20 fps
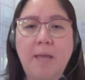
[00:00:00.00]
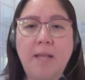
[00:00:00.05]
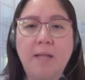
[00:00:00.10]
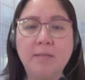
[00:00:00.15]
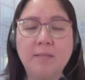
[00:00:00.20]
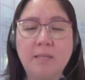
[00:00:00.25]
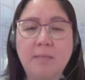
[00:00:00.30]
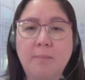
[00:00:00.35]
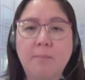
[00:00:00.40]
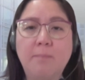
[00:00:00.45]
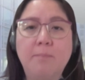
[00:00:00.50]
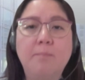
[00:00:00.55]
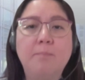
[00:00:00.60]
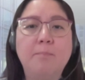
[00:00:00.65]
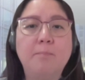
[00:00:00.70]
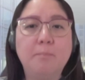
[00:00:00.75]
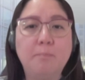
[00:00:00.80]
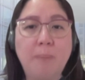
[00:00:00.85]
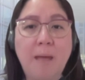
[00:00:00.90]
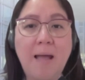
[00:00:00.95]
parang sa
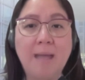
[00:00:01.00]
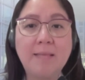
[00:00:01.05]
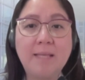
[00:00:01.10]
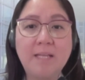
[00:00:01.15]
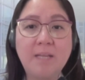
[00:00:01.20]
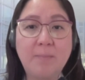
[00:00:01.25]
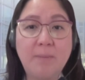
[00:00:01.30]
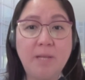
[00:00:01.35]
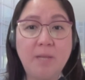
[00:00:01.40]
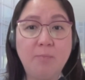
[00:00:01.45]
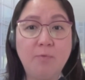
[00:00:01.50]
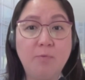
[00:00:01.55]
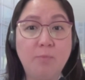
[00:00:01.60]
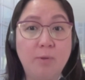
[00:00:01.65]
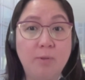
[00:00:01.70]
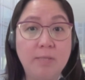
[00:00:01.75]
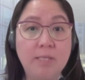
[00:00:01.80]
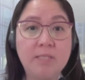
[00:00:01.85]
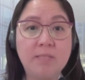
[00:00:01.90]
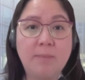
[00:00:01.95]
bata na
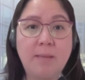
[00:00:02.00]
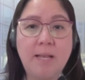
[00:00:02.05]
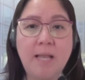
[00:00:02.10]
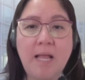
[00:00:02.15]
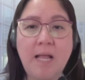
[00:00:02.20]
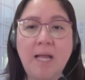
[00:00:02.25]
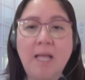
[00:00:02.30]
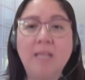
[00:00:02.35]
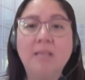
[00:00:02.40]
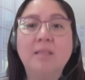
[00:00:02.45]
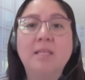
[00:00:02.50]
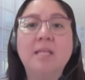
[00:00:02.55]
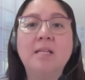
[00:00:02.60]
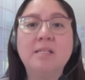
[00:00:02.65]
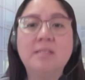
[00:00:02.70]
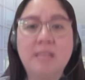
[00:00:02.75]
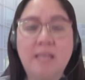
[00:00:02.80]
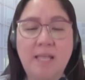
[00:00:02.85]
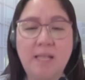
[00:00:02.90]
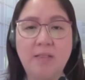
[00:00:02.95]
pinagbubuntis pa lang
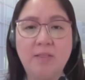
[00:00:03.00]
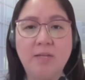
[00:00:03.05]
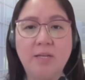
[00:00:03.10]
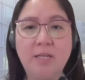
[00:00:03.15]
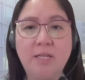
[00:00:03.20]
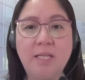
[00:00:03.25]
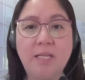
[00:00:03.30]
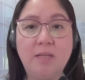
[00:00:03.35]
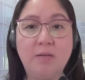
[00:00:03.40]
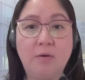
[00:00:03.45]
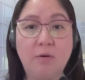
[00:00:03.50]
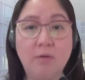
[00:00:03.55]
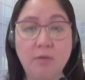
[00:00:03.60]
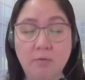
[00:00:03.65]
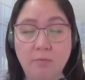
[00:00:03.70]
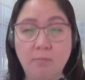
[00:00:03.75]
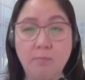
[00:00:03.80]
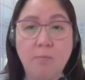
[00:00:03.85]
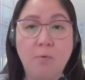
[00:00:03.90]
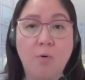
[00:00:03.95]
until sa elderly, no?
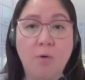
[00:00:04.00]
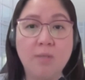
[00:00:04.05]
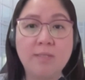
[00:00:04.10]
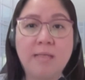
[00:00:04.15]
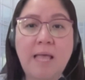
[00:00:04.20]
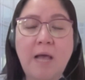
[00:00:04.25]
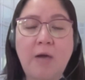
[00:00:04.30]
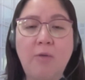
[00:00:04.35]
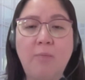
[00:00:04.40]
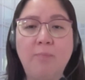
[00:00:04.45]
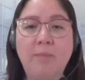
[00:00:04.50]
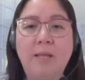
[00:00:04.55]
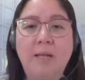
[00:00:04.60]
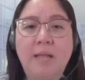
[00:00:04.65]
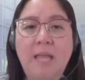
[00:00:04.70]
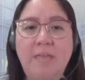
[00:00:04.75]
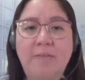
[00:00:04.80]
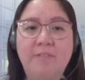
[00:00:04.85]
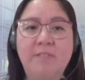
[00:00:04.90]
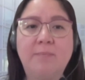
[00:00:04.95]
yung buong sakop
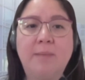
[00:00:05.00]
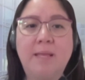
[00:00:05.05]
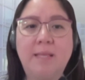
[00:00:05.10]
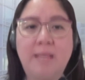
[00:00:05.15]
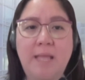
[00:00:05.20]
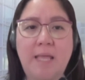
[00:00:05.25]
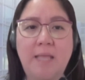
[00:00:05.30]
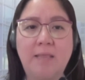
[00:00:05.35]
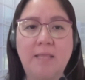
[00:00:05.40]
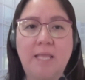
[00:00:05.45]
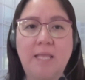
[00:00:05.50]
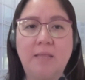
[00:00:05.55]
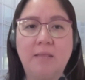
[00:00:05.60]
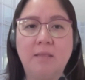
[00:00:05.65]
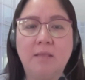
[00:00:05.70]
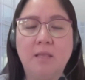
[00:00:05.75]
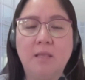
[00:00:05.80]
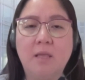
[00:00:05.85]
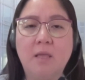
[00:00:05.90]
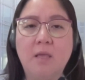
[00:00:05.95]
ng lifespan natin.
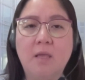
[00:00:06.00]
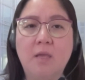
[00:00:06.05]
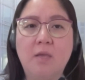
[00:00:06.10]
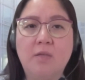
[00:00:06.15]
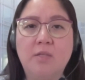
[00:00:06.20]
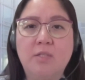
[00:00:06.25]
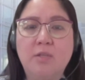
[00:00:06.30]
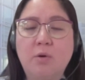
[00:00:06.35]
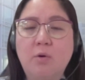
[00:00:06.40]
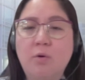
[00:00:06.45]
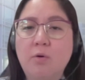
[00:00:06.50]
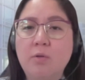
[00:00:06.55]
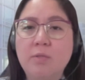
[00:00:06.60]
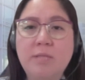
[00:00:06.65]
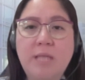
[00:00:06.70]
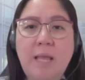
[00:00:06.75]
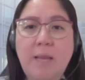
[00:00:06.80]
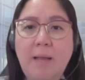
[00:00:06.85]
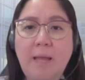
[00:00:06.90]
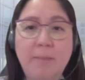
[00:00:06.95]
So
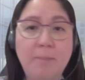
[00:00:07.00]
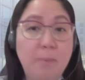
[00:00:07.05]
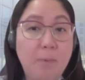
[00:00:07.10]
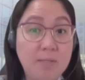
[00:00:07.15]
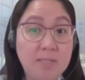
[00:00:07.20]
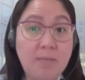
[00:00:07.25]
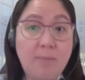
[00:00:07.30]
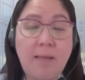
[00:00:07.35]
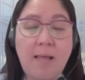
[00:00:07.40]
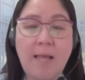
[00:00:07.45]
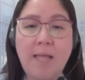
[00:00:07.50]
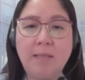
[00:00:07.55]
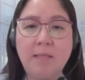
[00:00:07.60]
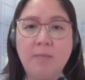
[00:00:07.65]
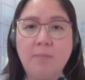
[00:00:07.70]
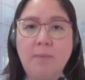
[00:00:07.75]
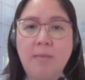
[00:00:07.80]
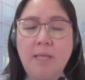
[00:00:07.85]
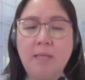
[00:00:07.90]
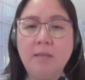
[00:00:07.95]
sa ngayon po sa
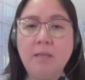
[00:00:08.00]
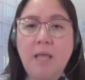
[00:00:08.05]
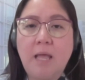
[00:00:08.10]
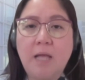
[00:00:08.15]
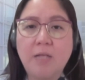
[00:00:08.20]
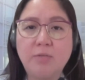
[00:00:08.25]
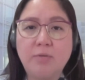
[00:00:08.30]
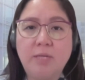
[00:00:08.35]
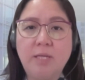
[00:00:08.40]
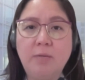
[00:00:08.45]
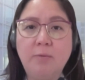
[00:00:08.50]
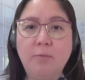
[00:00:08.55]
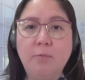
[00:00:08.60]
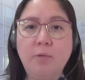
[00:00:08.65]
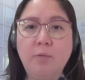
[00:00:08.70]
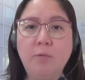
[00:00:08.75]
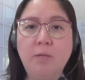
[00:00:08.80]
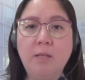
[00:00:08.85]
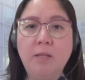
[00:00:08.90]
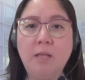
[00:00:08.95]
Makati Med, actually
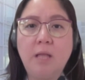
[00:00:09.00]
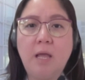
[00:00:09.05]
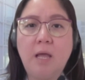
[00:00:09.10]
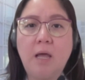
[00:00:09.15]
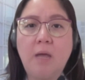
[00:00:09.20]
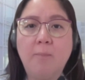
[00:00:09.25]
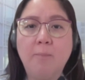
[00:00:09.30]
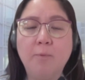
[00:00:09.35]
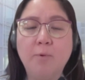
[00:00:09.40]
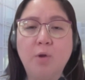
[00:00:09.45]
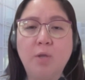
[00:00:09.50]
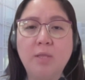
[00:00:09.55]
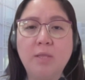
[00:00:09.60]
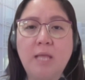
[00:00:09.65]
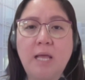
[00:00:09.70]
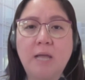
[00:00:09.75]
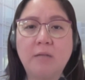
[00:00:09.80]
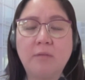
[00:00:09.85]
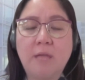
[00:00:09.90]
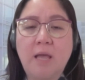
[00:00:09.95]
we will um,
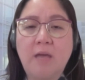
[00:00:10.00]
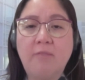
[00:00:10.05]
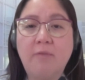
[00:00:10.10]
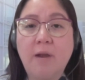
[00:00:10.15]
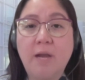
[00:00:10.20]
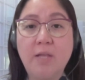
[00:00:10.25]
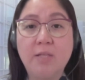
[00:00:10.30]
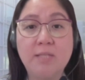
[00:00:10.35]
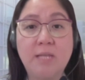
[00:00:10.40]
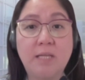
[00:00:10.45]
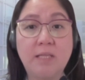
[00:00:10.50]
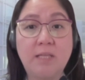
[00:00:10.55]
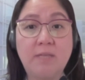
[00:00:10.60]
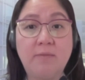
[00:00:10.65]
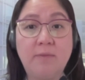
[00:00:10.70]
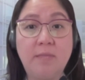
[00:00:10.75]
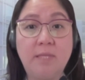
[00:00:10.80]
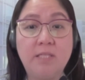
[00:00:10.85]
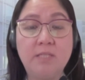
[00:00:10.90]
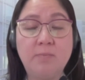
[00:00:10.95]
conduct uh, various
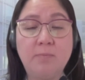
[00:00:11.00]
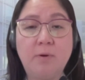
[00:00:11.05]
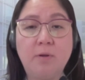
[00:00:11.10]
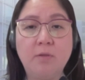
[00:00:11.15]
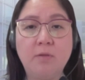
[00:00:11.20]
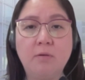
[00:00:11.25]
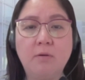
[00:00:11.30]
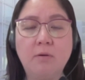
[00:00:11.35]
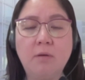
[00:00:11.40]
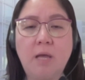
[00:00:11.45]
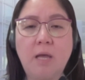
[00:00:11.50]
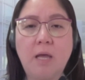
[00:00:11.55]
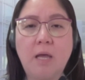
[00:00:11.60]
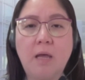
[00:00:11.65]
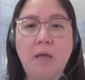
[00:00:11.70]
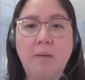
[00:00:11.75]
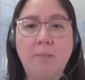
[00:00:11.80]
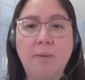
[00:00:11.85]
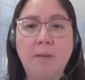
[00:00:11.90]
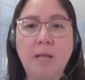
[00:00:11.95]
activities po no.
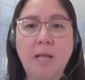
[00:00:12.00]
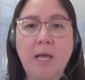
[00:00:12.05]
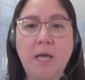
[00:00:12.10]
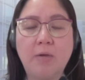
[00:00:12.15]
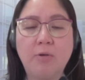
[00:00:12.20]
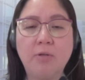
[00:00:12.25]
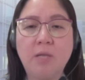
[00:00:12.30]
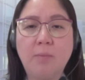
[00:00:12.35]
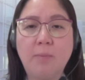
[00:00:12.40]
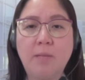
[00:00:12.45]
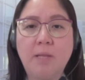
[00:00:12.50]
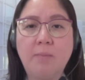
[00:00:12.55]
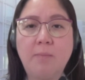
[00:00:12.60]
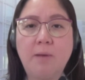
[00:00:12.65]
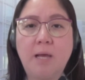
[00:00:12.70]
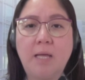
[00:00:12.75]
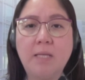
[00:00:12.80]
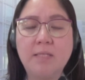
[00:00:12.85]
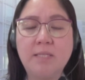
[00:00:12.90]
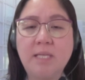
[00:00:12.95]
Uh, magkakaroon kami ng
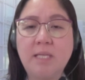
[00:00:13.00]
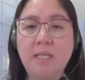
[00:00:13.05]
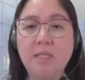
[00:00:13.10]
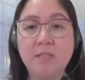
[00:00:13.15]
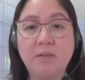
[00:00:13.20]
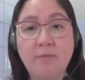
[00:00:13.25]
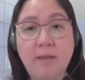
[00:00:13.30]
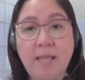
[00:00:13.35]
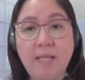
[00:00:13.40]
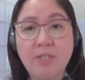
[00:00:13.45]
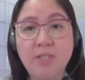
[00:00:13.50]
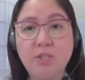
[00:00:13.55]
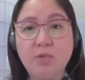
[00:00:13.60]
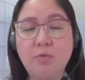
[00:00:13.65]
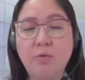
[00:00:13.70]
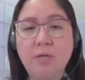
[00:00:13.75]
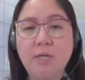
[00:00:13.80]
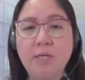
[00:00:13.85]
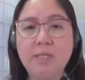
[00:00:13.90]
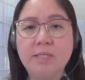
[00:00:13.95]
mga series of
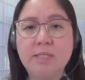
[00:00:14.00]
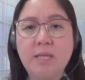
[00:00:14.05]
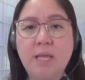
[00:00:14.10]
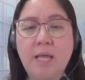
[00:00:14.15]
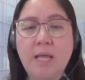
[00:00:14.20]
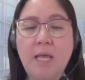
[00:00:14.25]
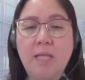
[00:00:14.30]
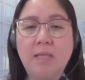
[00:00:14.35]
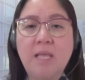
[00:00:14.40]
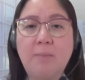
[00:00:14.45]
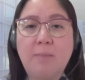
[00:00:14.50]
lectures,